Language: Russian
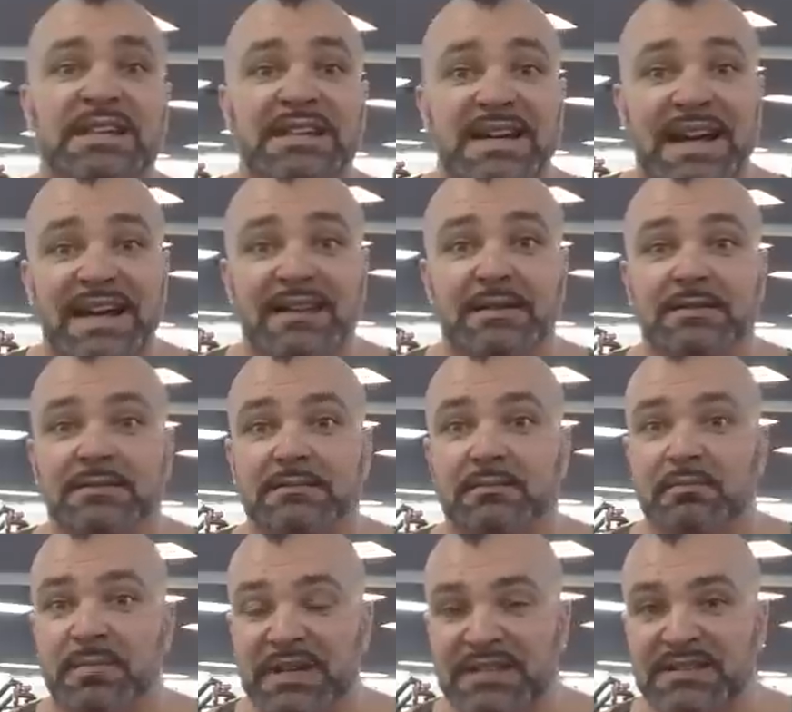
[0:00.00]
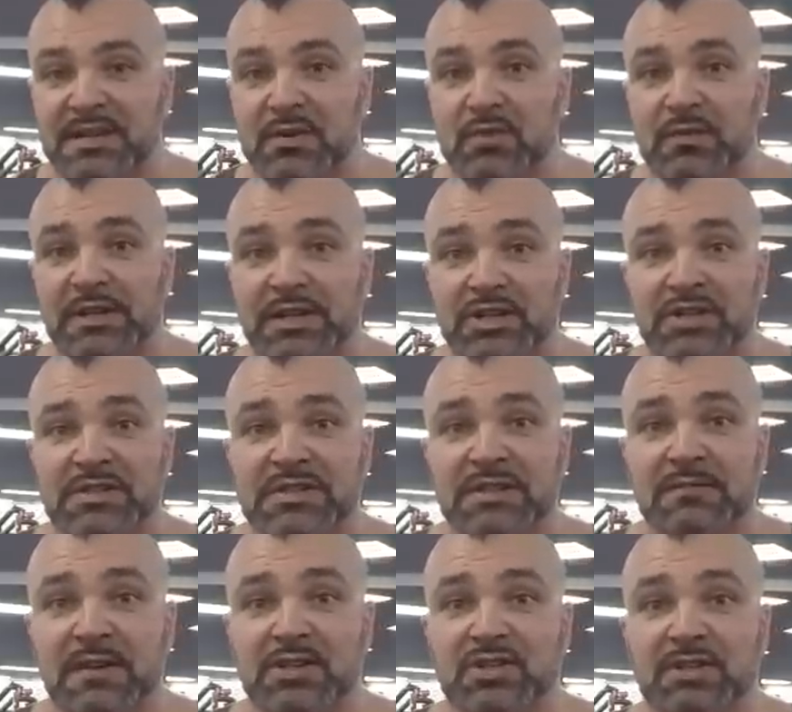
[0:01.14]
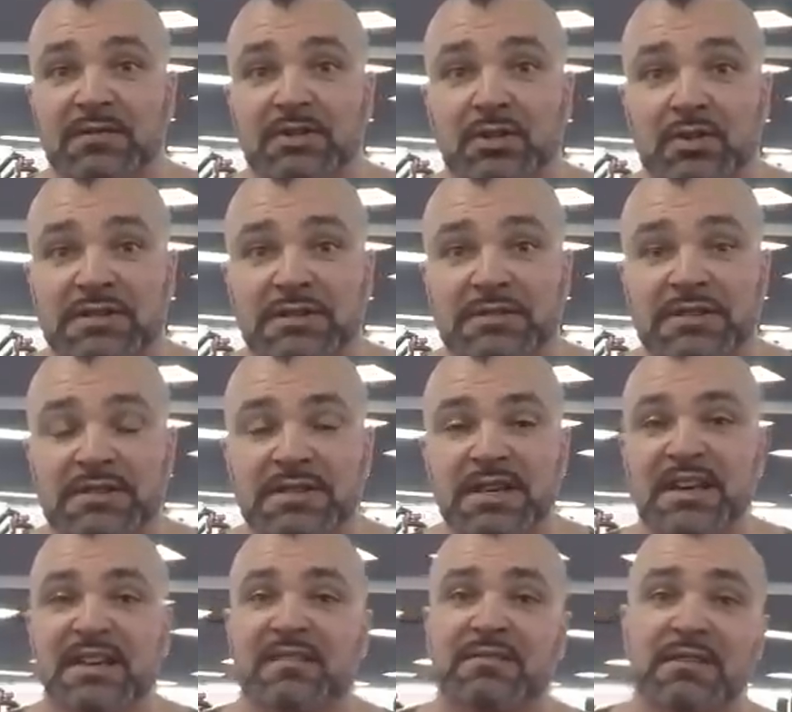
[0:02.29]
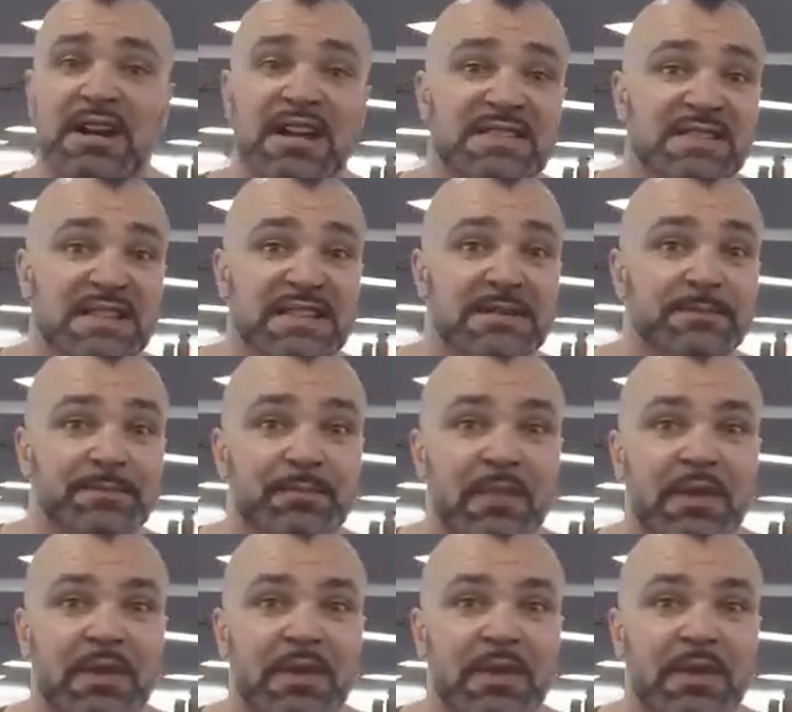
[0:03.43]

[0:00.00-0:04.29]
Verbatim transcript: и как быстро увеличится ваша выносливость. В разы.